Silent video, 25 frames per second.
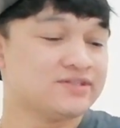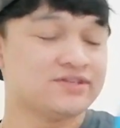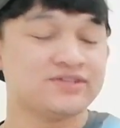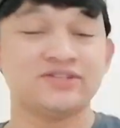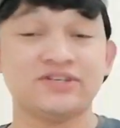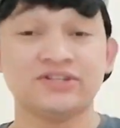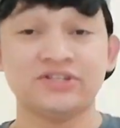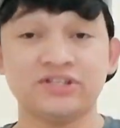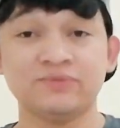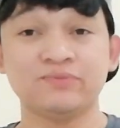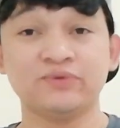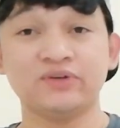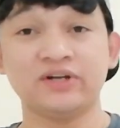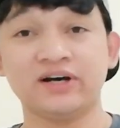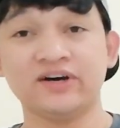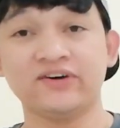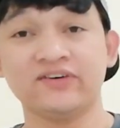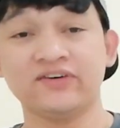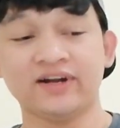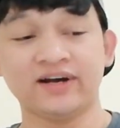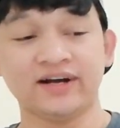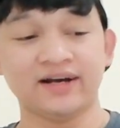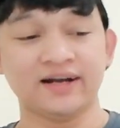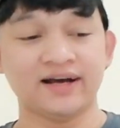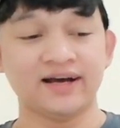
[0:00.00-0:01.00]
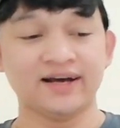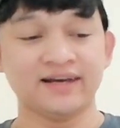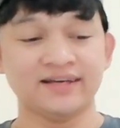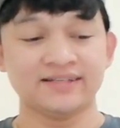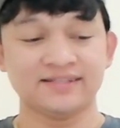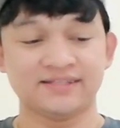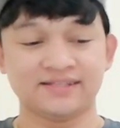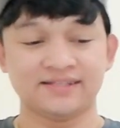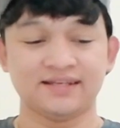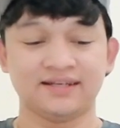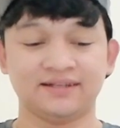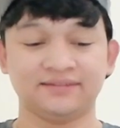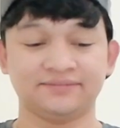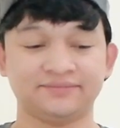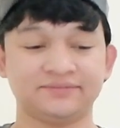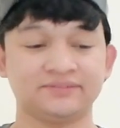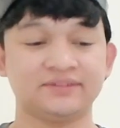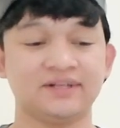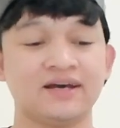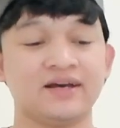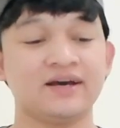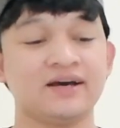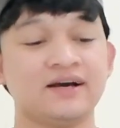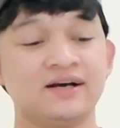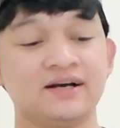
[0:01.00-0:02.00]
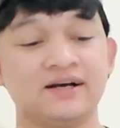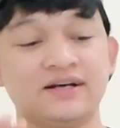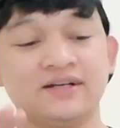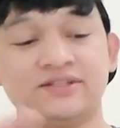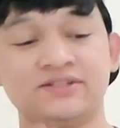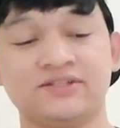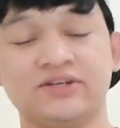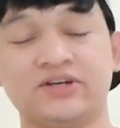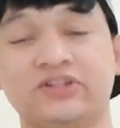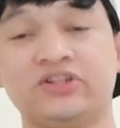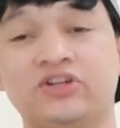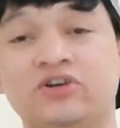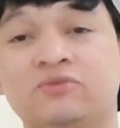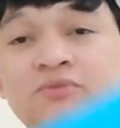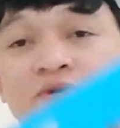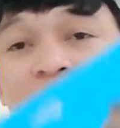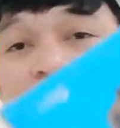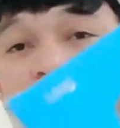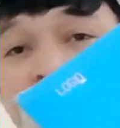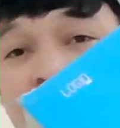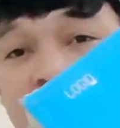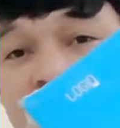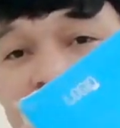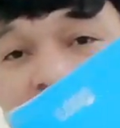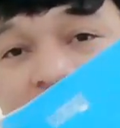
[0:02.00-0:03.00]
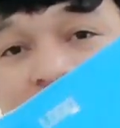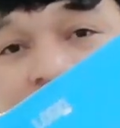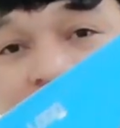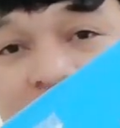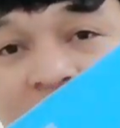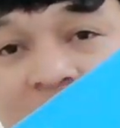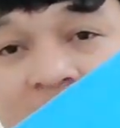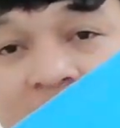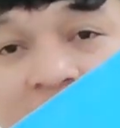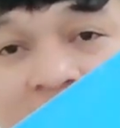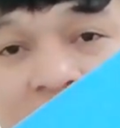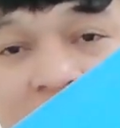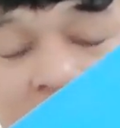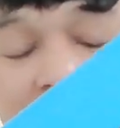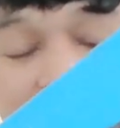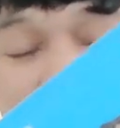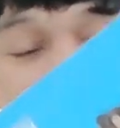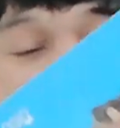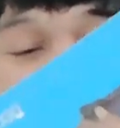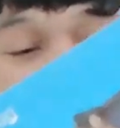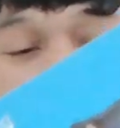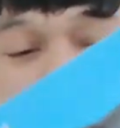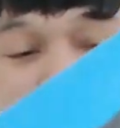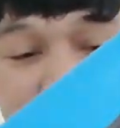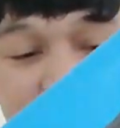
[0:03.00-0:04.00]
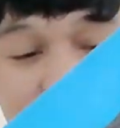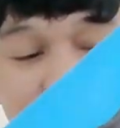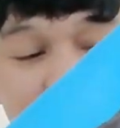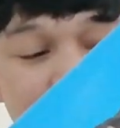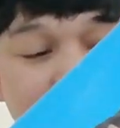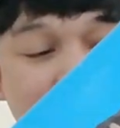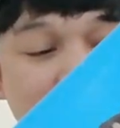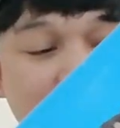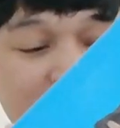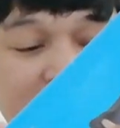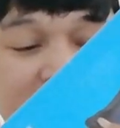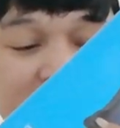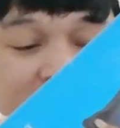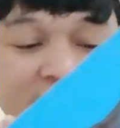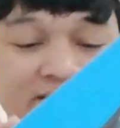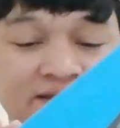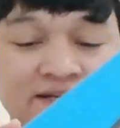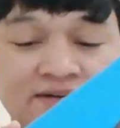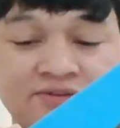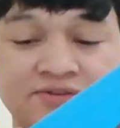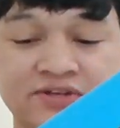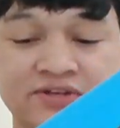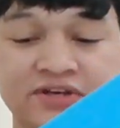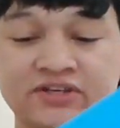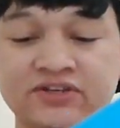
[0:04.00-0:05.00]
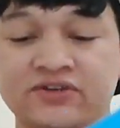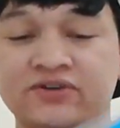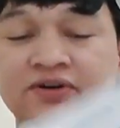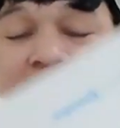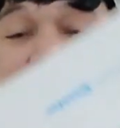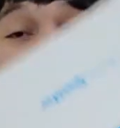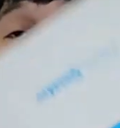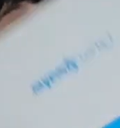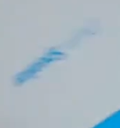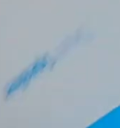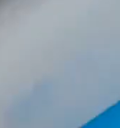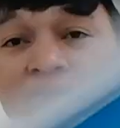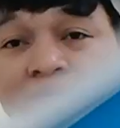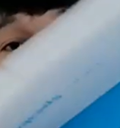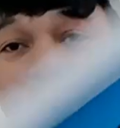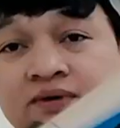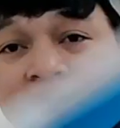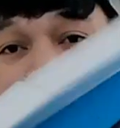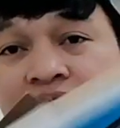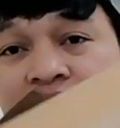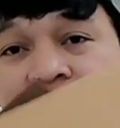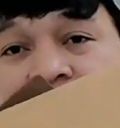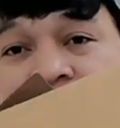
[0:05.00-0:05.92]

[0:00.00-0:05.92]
So, sisimulan ko na guys. So ito, bubuksan ko na at i-review. Ipapakita ko sa inyo. Ang unang-una